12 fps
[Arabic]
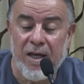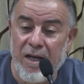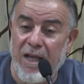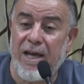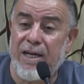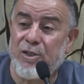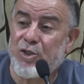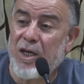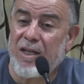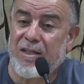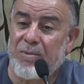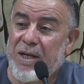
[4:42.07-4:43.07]
الان ان
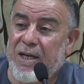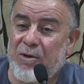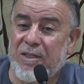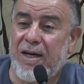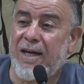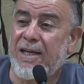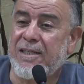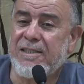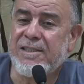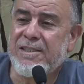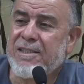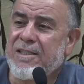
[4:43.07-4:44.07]
شاء الله تبارك وتعالى
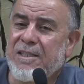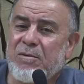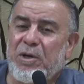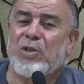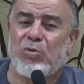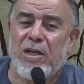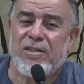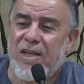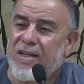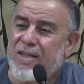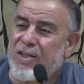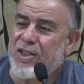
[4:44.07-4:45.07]
بغيتوا
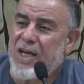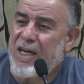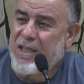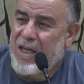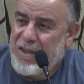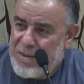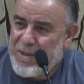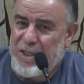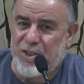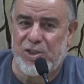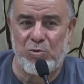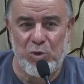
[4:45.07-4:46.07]
الازهر يدير شي حاجه اكثر من
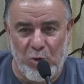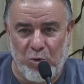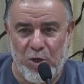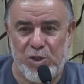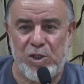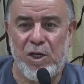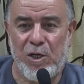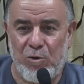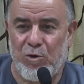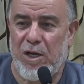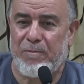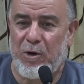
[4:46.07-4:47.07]
هالشيء ويخرج
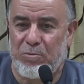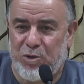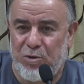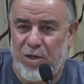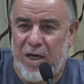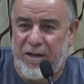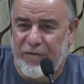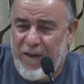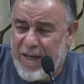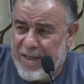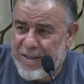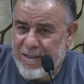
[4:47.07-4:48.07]
العلماء ويمشيوا
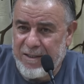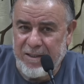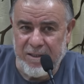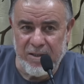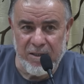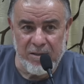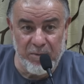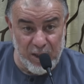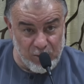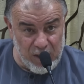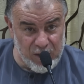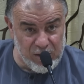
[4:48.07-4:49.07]
لرفح
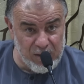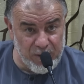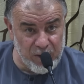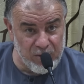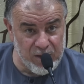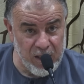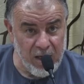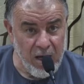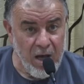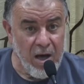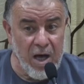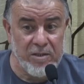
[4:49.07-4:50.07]
بغيتوا هالشيء ما بغيتوش
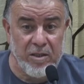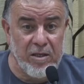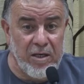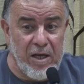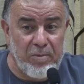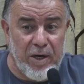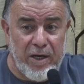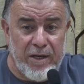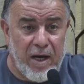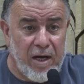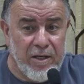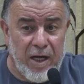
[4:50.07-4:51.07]
اسيدي آه، احنا
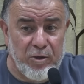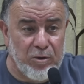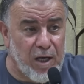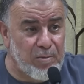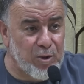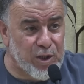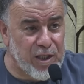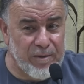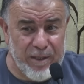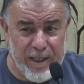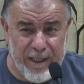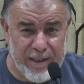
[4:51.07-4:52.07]
بغينا نحن
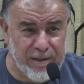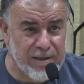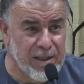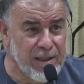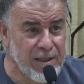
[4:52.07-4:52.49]
كمسلمين